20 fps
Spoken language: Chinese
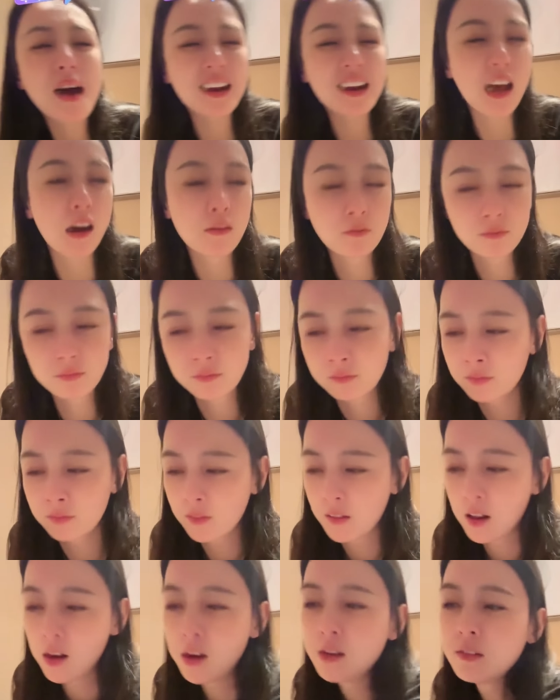拍了，
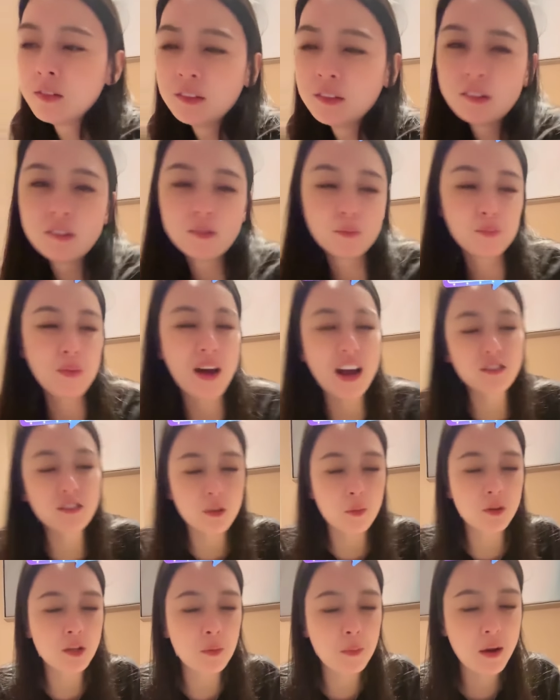拍
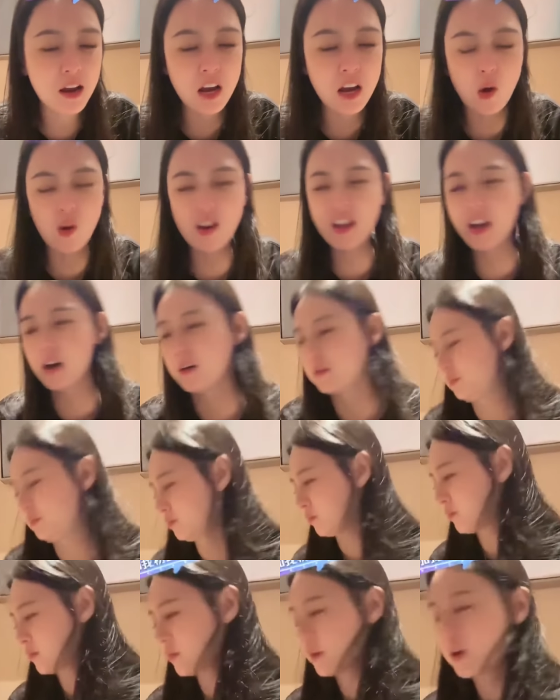什么都没流量，
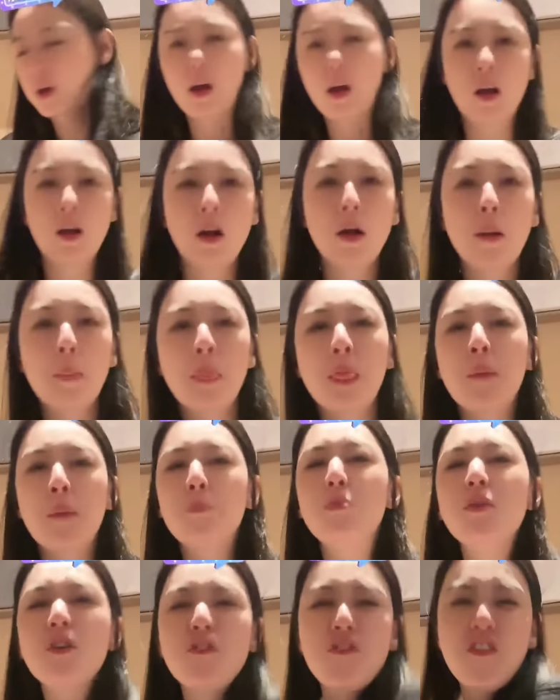
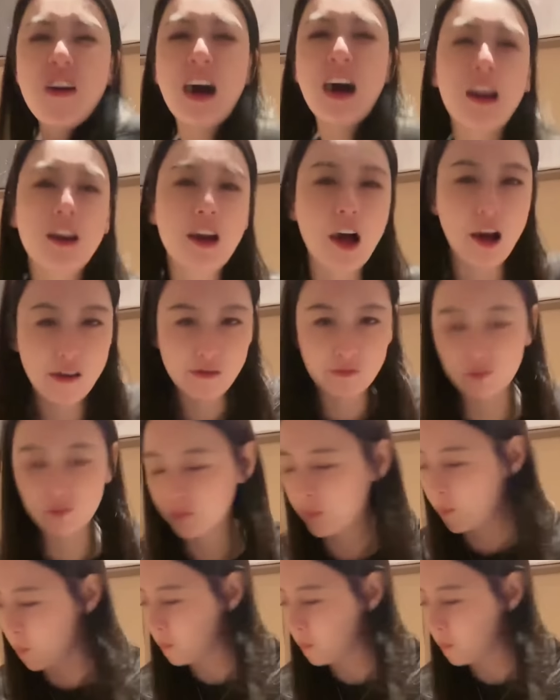不发了。